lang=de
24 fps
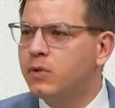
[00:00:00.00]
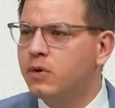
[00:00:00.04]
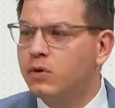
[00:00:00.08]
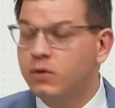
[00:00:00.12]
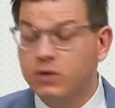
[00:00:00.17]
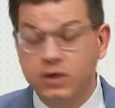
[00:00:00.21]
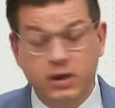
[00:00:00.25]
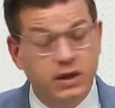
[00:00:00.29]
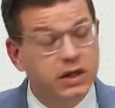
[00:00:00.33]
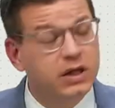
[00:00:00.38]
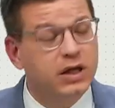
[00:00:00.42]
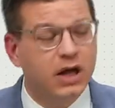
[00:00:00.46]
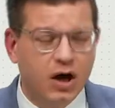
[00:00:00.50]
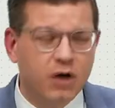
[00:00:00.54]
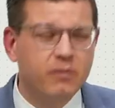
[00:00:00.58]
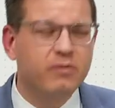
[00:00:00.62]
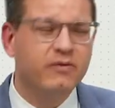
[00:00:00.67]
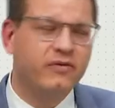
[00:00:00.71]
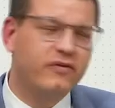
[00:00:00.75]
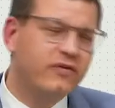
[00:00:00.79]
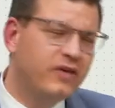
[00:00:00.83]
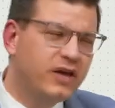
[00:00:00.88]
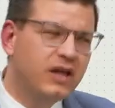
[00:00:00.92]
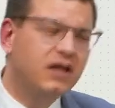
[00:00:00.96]
und ich
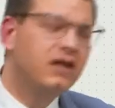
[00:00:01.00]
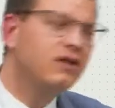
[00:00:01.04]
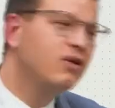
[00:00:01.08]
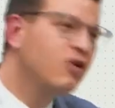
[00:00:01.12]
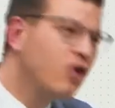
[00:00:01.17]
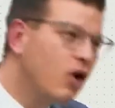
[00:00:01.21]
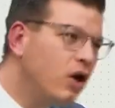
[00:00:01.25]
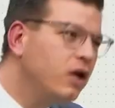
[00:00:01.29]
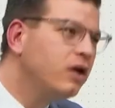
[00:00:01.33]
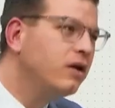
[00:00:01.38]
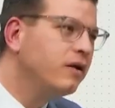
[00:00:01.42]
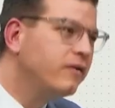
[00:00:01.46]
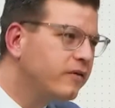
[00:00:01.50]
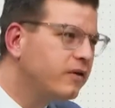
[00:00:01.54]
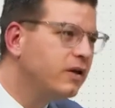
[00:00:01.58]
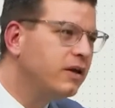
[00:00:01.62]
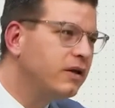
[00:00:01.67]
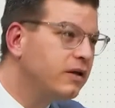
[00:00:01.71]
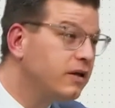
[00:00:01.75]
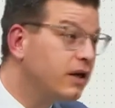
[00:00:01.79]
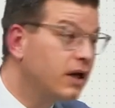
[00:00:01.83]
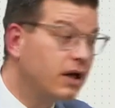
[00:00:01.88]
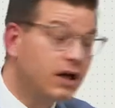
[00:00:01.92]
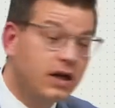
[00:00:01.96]
glaube, viele können es
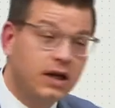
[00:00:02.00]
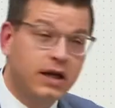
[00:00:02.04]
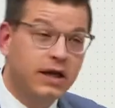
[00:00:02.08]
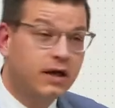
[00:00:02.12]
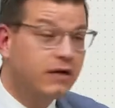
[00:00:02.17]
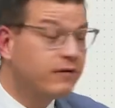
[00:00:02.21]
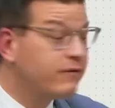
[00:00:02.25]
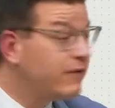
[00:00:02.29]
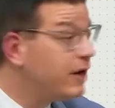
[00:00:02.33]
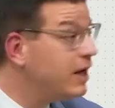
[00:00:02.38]
nicht erklären,